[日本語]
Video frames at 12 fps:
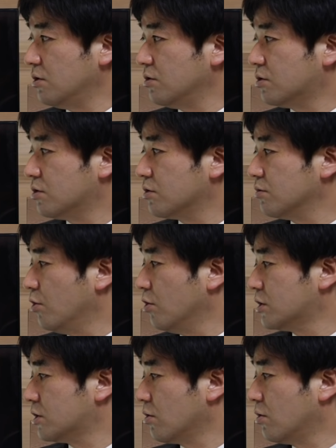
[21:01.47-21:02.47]
流出
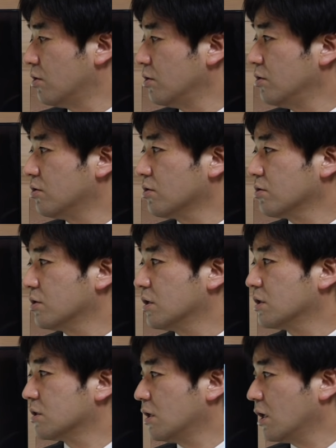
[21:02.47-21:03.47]
防止ということ
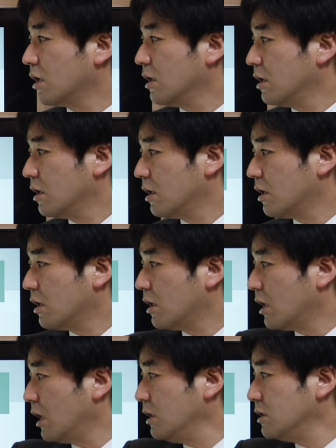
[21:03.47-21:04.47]
でですね、
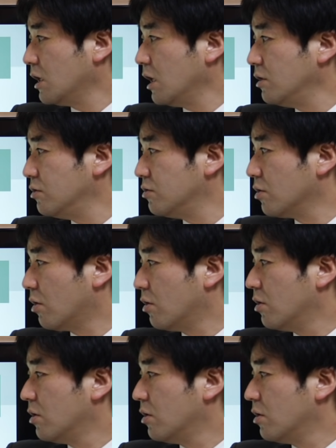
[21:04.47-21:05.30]
えー、返済猶予、